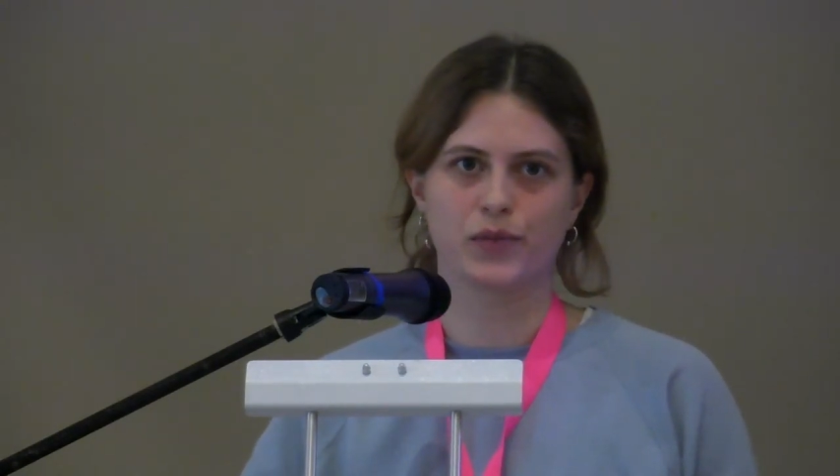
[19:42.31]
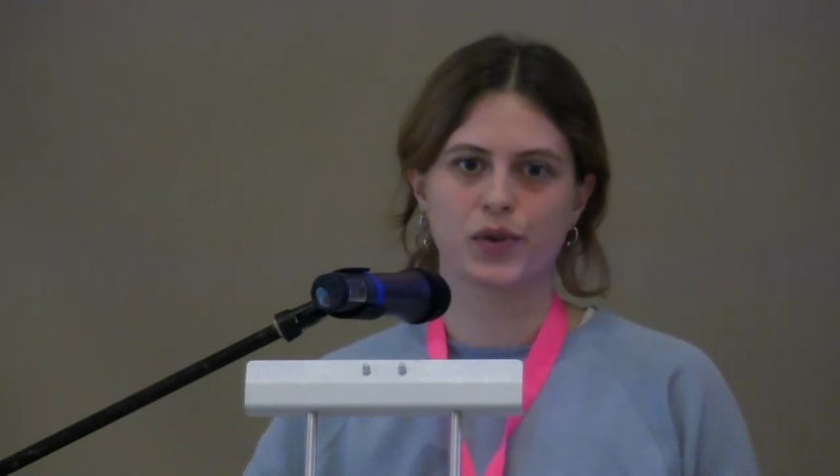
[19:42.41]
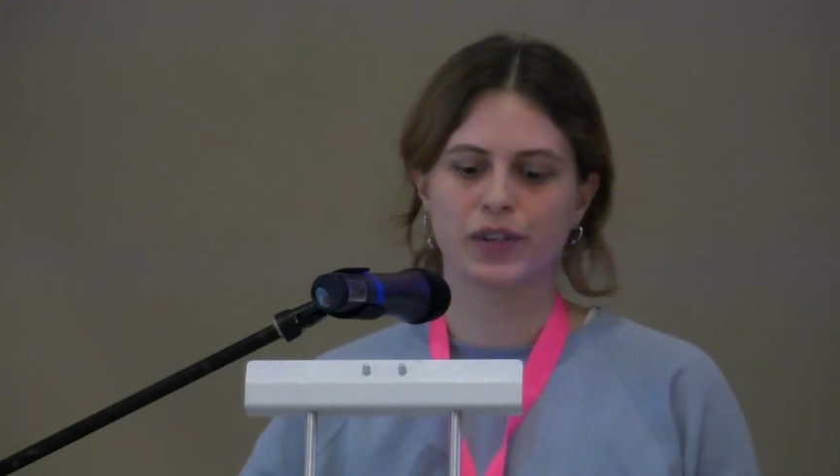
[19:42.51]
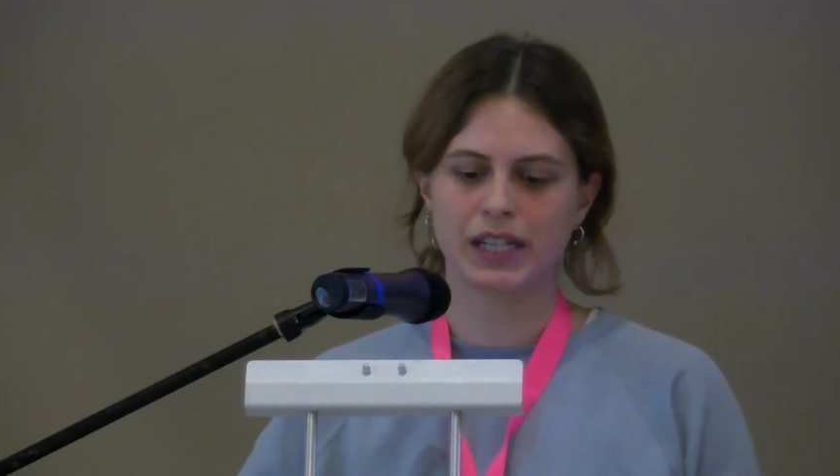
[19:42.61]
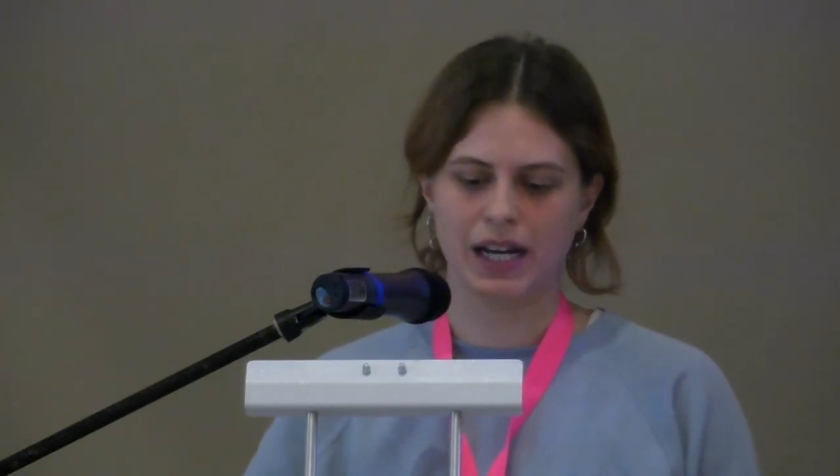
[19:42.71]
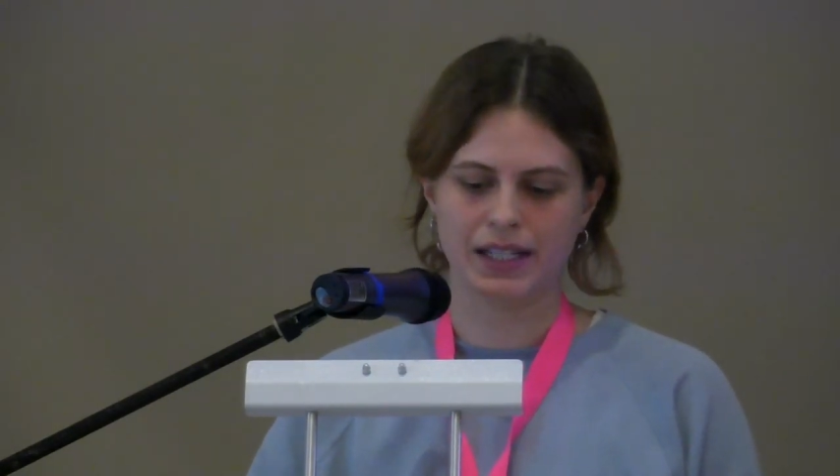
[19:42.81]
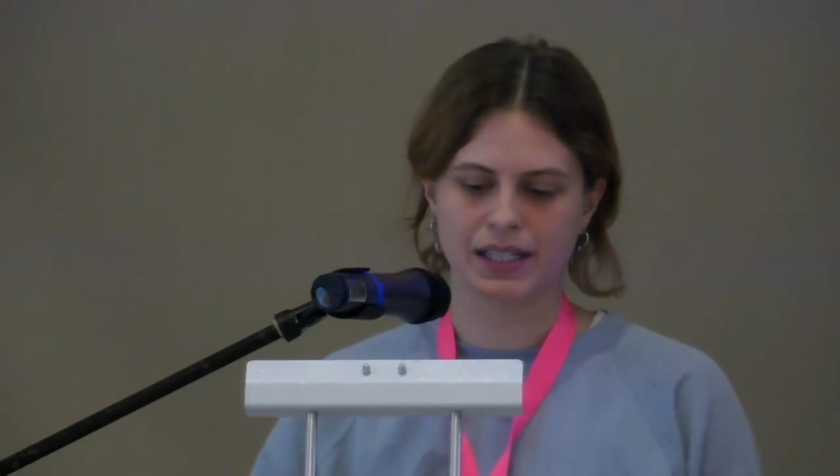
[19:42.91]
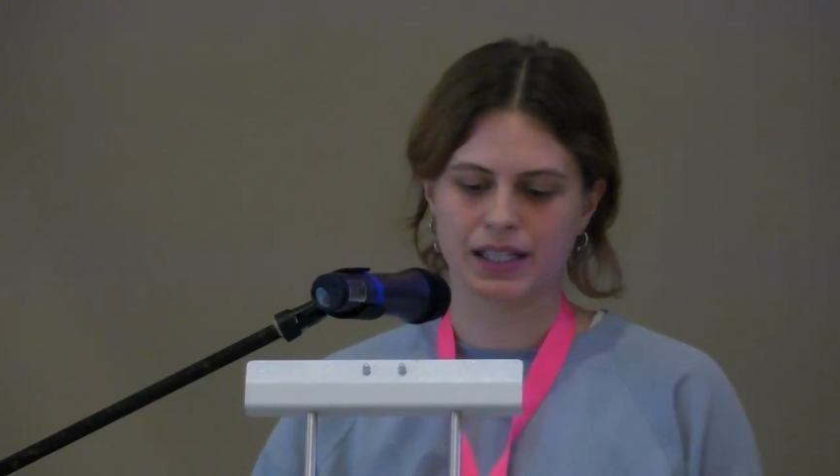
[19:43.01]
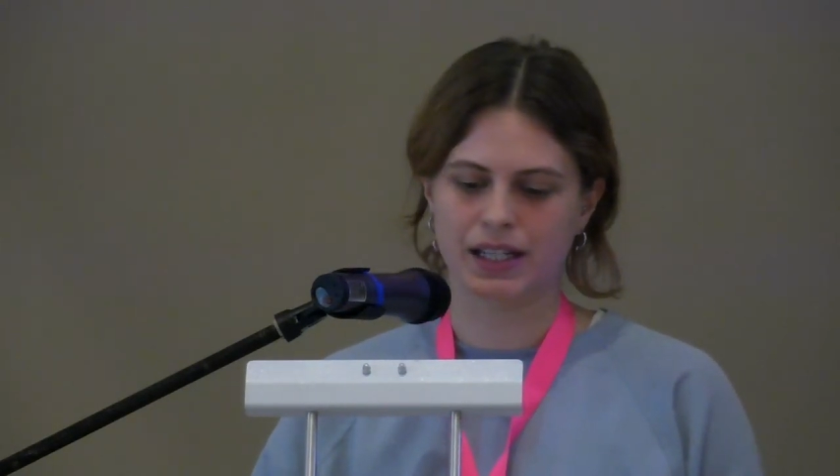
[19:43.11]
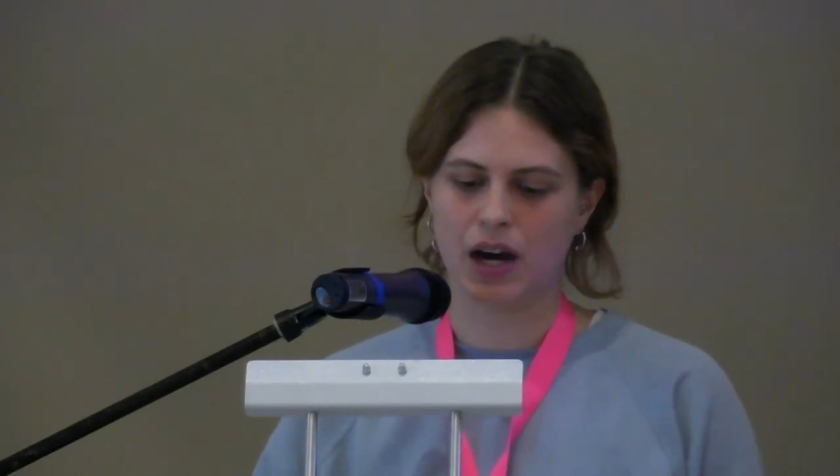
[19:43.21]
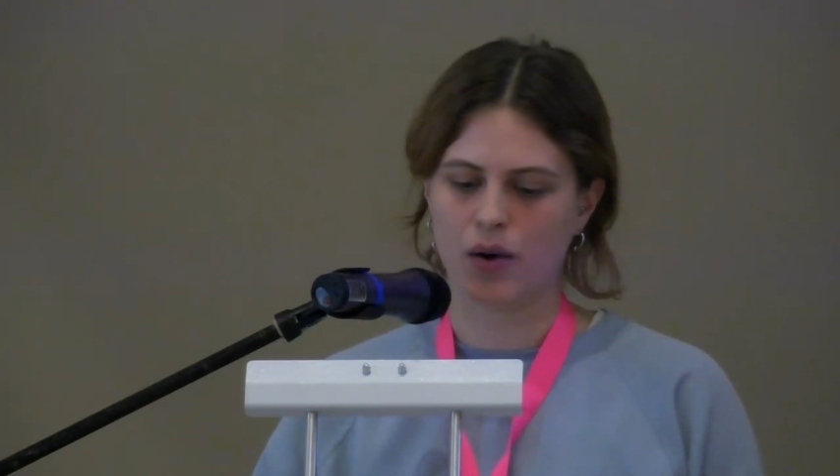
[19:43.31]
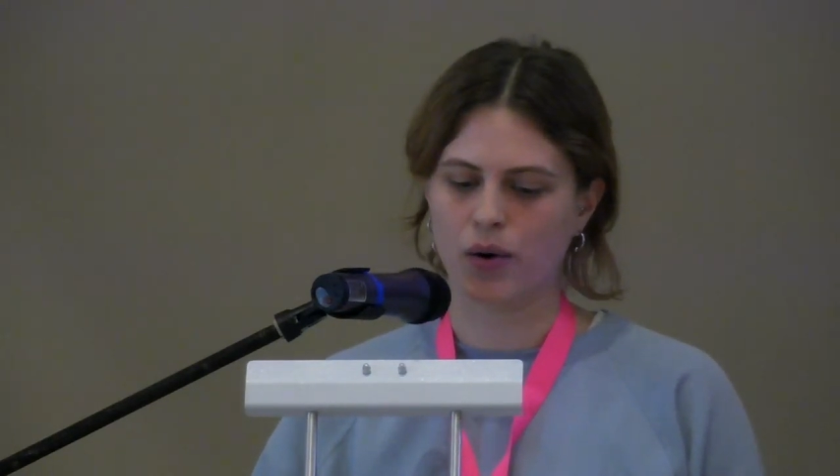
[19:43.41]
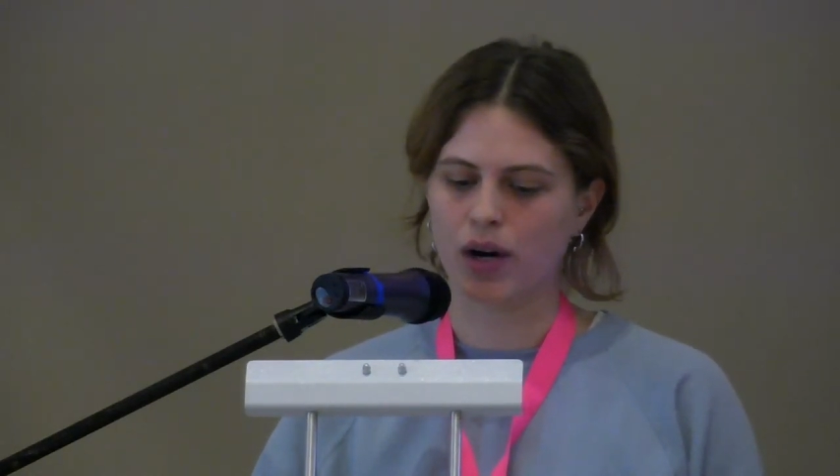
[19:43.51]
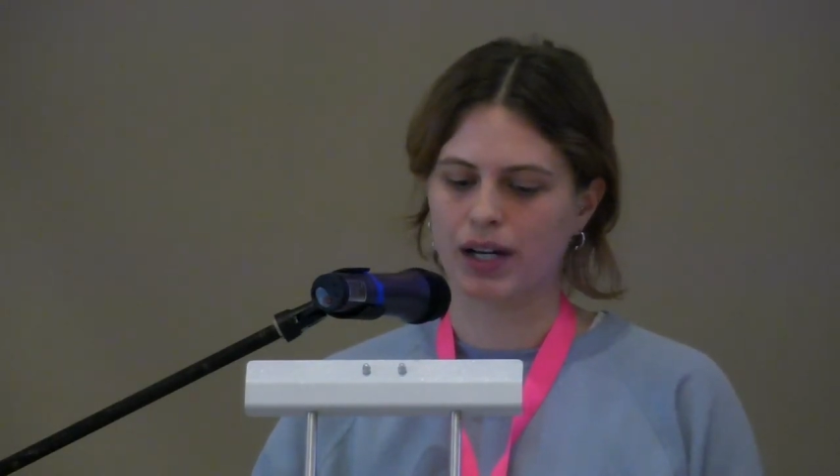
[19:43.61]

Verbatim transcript: so wie die anderen auch,